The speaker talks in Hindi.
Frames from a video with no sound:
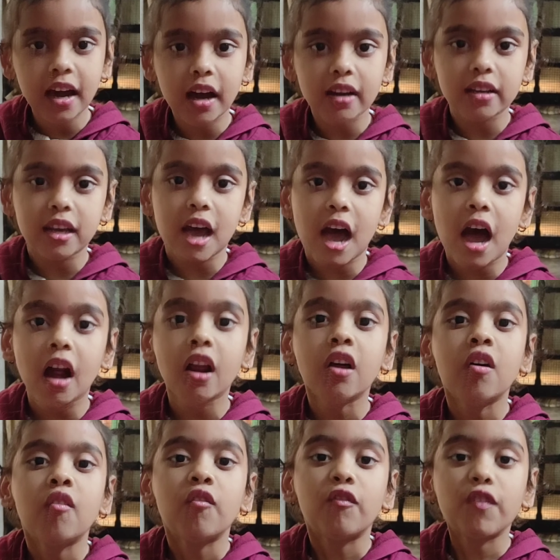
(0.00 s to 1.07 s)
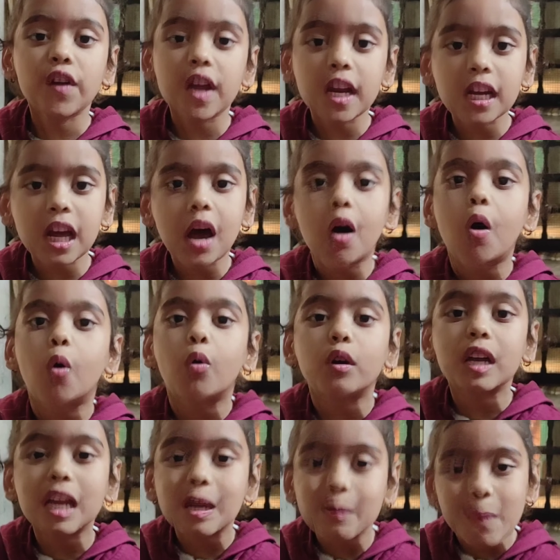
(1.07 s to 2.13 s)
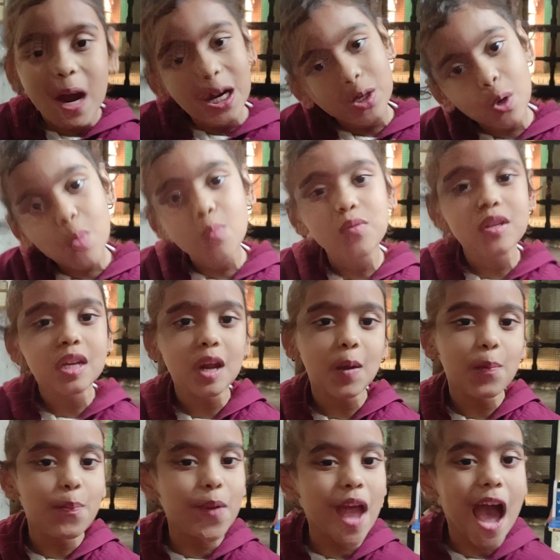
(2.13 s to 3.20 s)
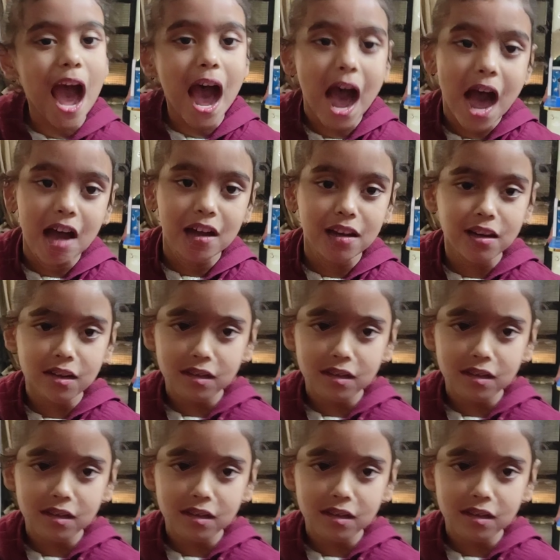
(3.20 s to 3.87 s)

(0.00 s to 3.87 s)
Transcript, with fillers: मजा फिर कहूंगी मैं तुमसे प्यार